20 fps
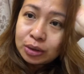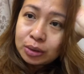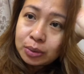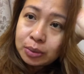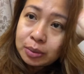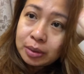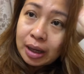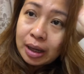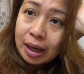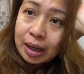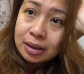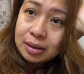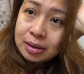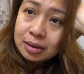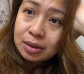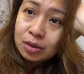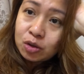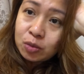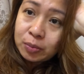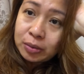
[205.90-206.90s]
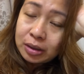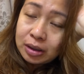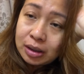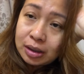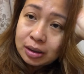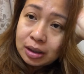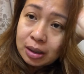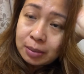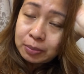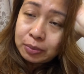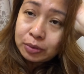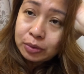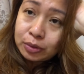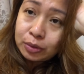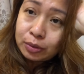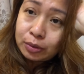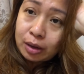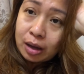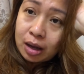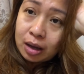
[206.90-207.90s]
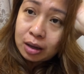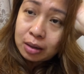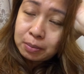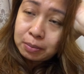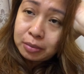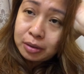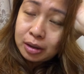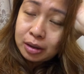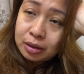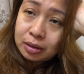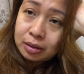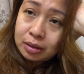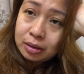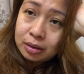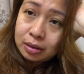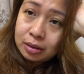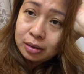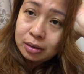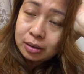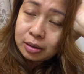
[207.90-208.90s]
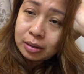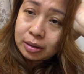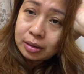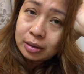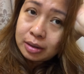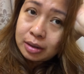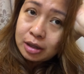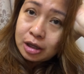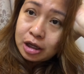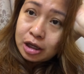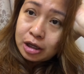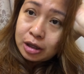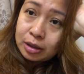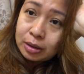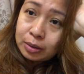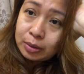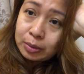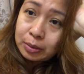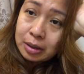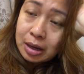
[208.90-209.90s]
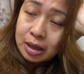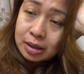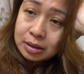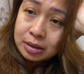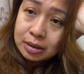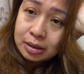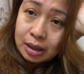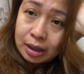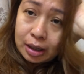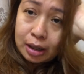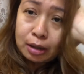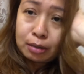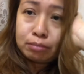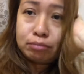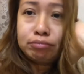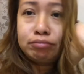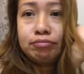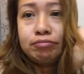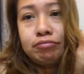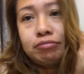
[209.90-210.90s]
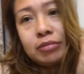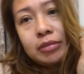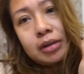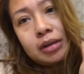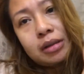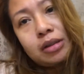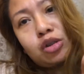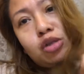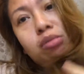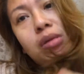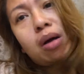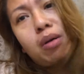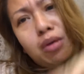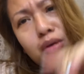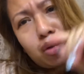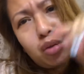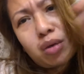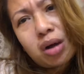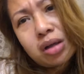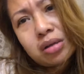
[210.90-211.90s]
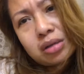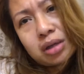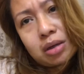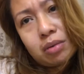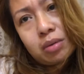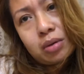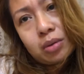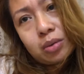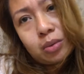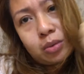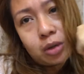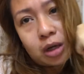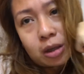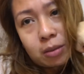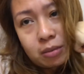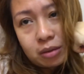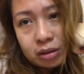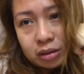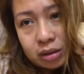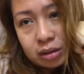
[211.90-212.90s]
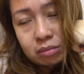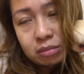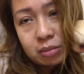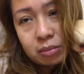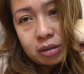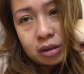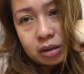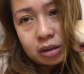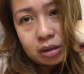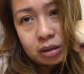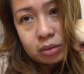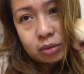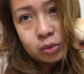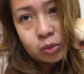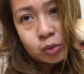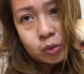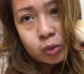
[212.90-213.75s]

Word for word: So, guys, hindi ko pala natapos yung aking vlog ah, nung last time. Kasi tumawag yung asawa ko habang nagbablog ako.